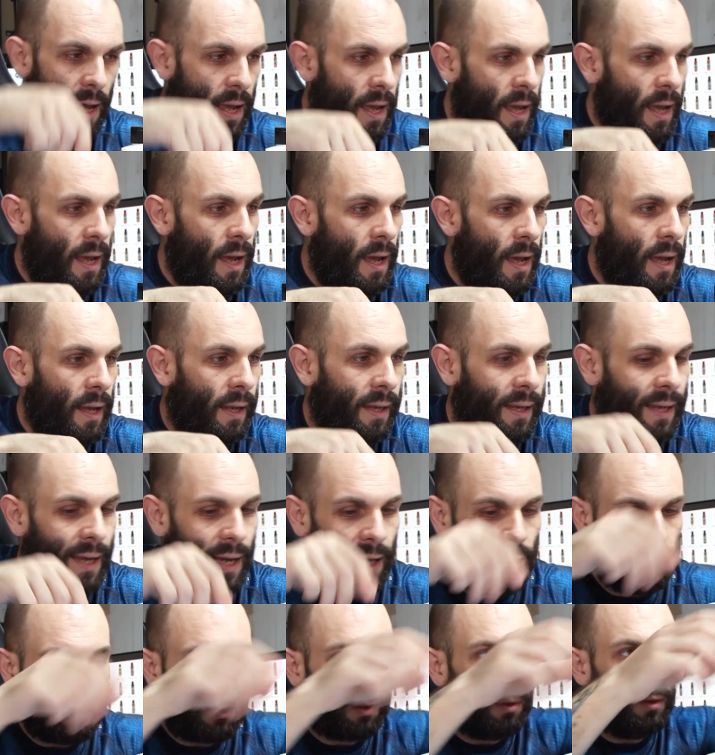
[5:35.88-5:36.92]
e che
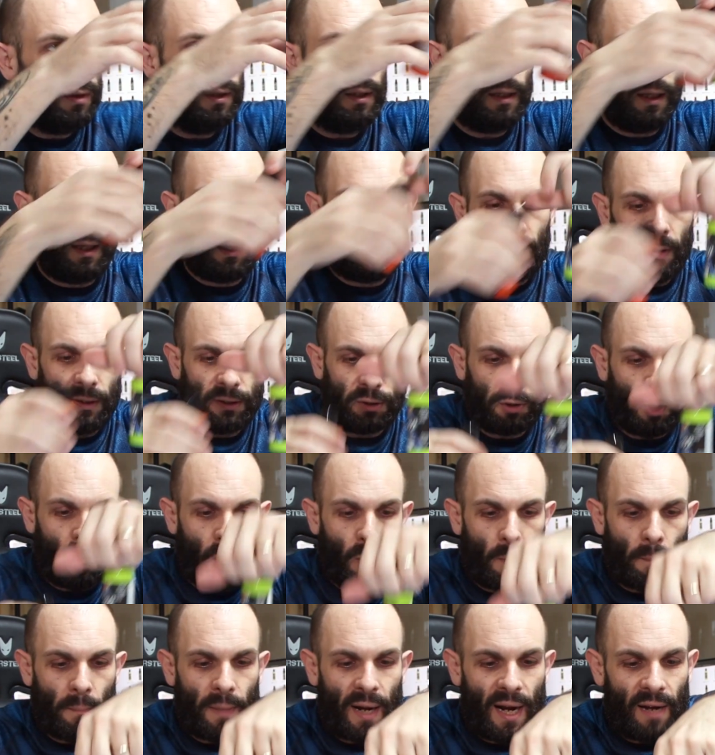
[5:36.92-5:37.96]
altro dire, questo è
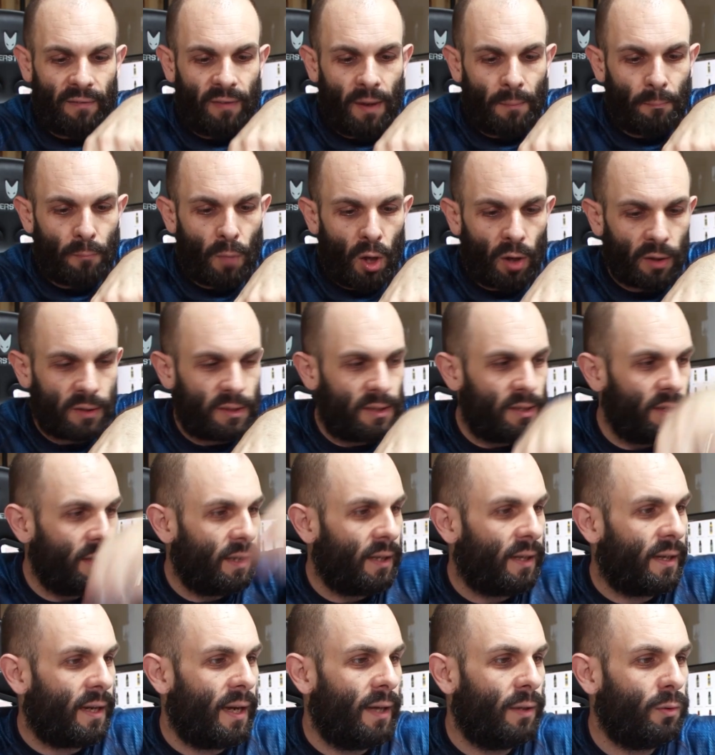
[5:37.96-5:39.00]
un breve
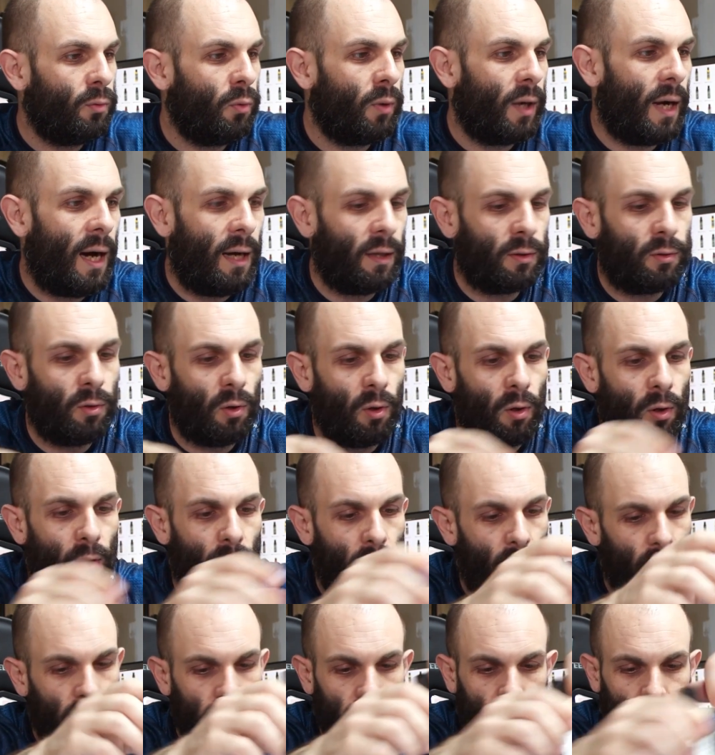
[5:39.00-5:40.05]
unboxing che è
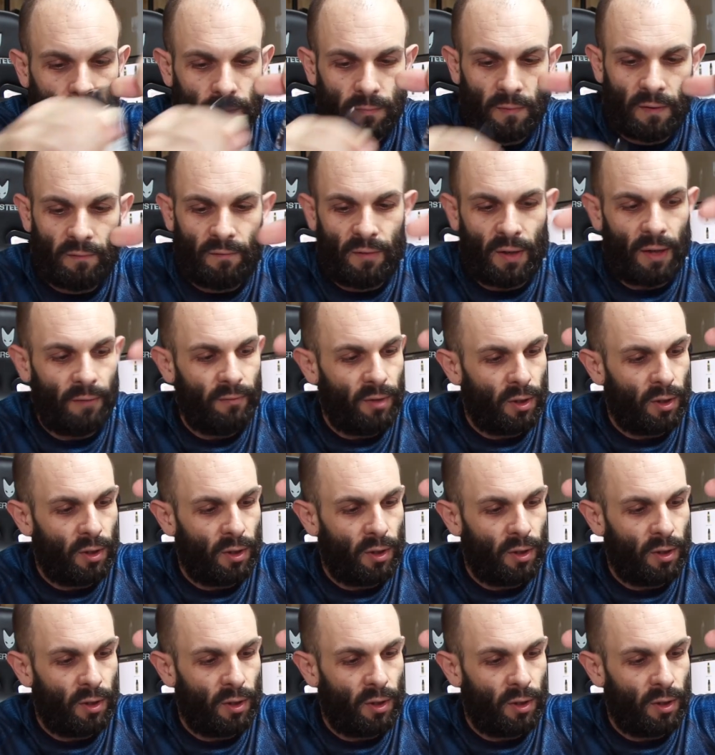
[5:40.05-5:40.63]
durato, tra